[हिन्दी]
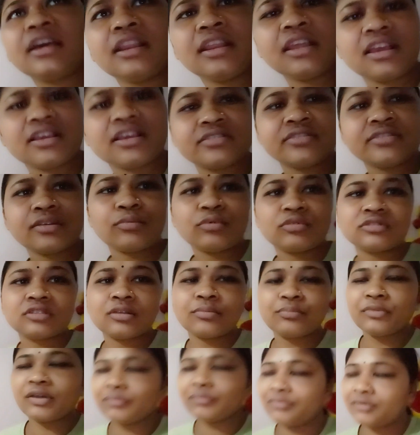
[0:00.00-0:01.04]
ऐसे मौसम
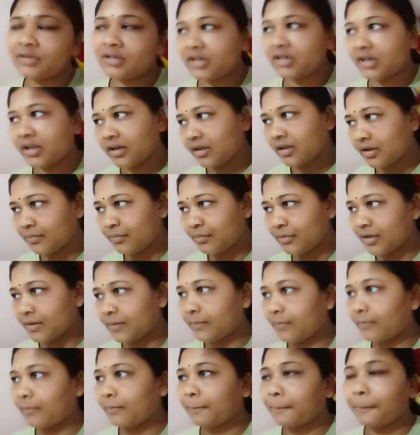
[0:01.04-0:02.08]
में फिर घर घर में
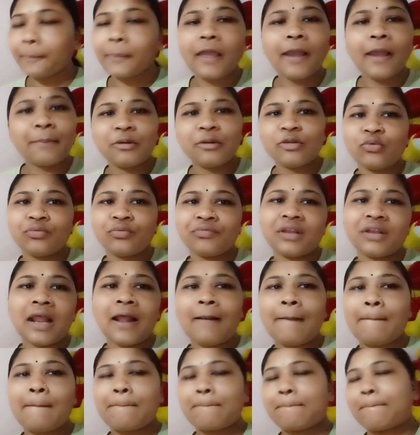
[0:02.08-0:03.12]
अभी तो फ़िलहाल
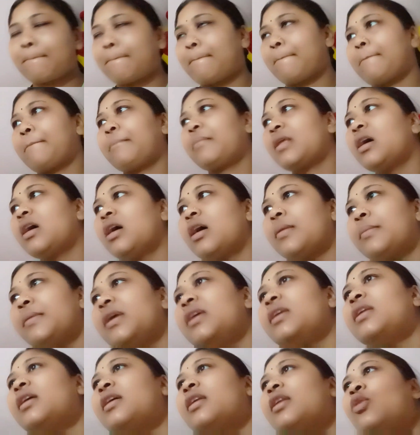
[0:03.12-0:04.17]
घर में ही
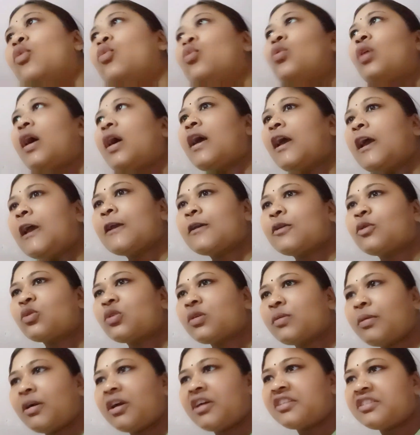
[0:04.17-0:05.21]
रहना हो रहा है क्योंकि
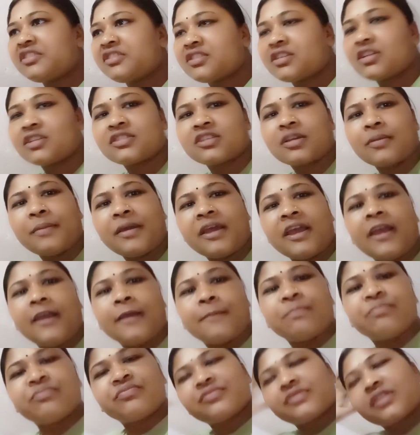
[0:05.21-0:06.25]
बारिश का समय है
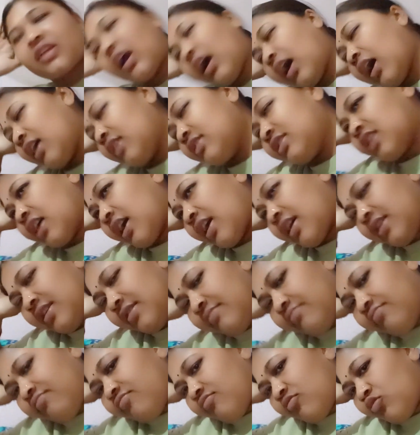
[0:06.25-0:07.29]
कहाँ जाए
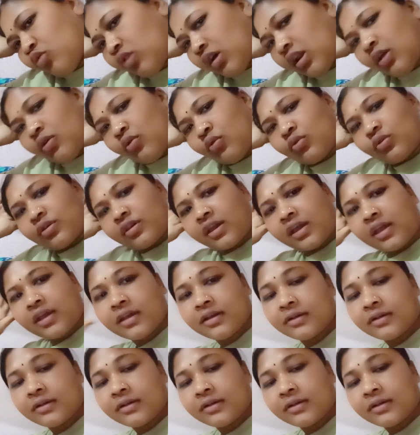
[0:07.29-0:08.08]
वाला हो गया है